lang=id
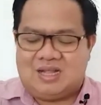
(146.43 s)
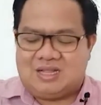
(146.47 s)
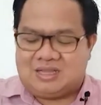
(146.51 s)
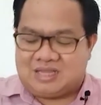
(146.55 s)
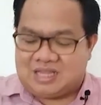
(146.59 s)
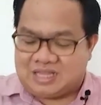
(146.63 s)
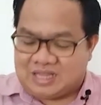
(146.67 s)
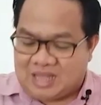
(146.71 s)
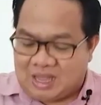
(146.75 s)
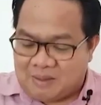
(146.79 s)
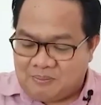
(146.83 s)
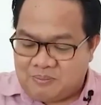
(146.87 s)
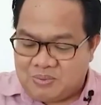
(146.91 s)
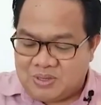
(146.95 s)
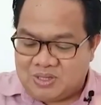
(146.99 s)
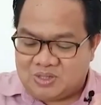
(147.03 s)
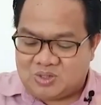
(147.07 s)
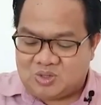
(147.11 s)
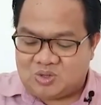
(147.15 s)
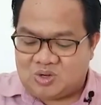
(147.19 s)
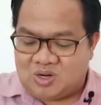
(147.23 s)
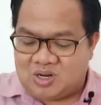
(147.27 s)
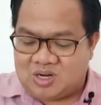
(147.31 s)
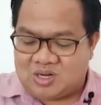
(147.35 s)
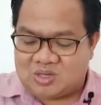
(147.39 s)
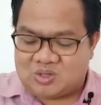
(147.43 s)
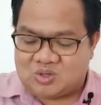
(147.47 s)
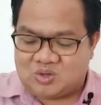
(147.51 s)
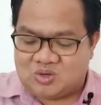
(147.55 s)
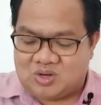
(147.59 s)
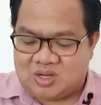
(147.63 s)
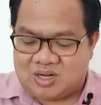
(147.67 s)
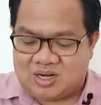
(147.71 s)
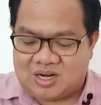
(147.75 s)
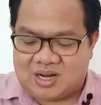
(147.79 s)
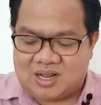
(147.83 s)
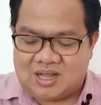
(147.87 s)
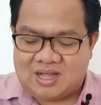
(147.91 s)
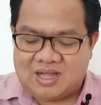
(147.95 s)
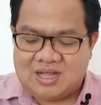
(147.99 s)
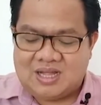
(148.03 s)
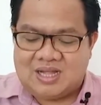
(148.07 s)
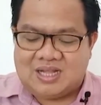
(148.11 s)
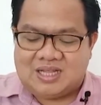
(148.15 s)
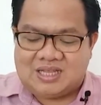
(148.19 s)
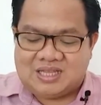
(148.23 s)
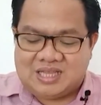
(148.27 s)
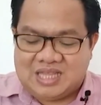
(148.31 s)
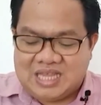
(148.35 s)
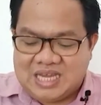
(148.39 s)
tetapi saudara-saudara,
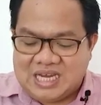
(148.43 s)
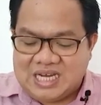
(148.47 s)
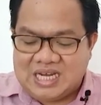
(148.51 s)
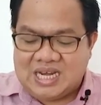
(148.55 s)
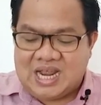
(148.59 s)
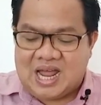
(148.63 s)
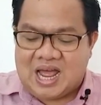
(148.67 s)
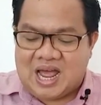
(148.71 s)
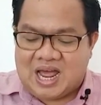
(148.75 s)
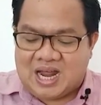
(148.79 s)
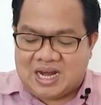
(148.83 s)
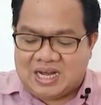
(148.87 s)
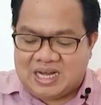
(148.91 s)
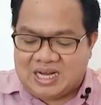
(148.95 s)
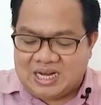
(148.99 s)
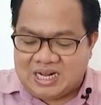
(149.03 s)
tidak